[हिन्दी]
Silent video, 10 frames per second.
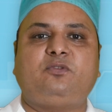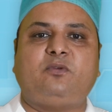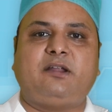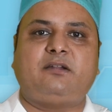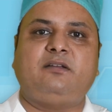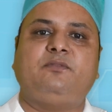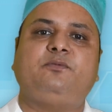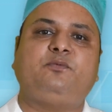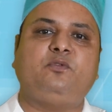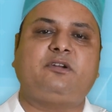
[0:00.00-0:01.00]
शुगर
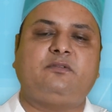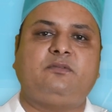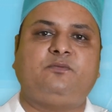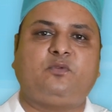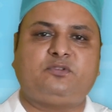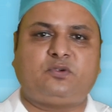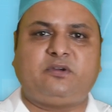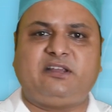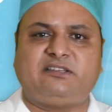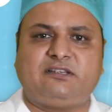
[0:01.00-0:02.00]
फूड
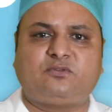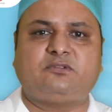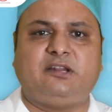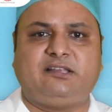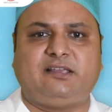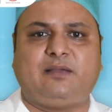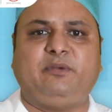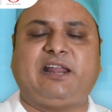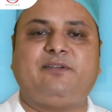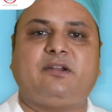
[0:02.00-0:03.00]
शुगरी चीज़ कुछ लेते हैं
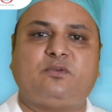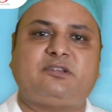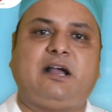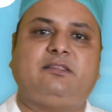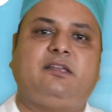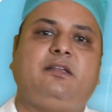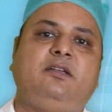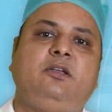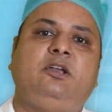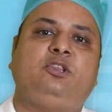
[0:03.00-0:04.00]
मिठाई वगैरह कुछ खाते
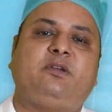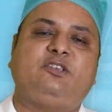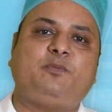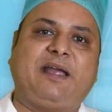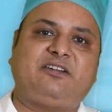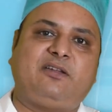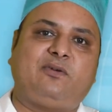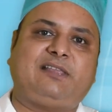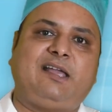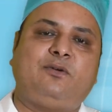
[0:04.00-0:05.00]
हैं तो ये जो बैक्टीरिया
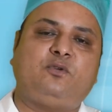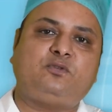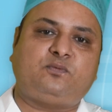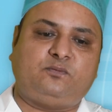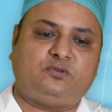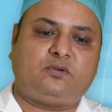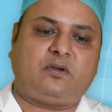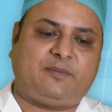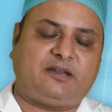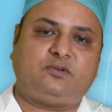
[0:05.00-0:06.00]
होता है उस जो
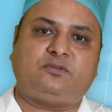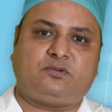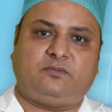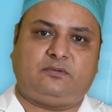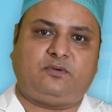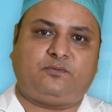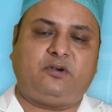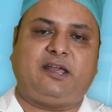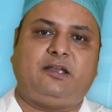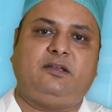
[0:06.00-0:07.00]
हमारे जो जो
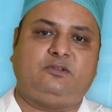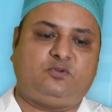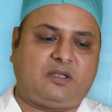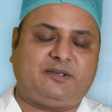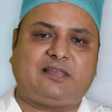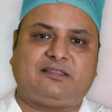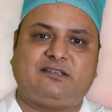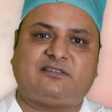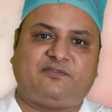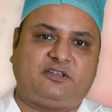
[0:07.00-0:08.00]
फूड है जो कि हमारे दांत की
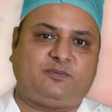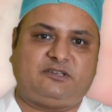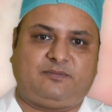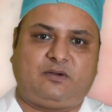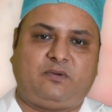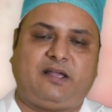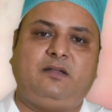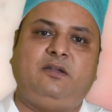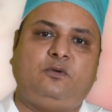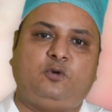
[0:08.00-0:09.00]
सरफेस पर जमा हुआ है
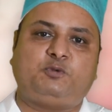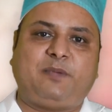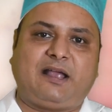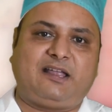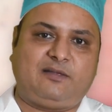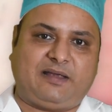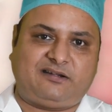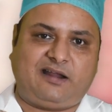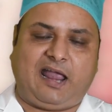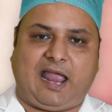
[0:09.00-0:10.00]
उस पर आके ये
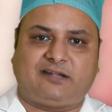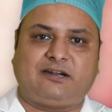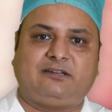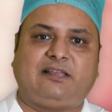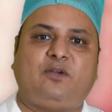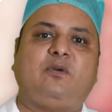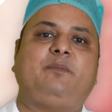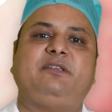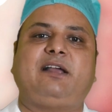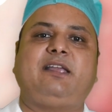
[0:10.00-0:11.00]
बैक्टीरिया एक्ट करता है वहाँ
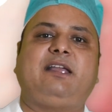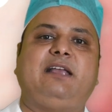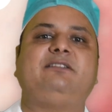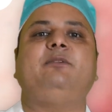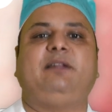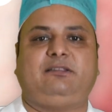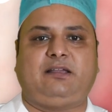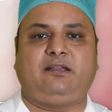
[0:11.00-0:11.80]
पर जाके एक एसिड बनाता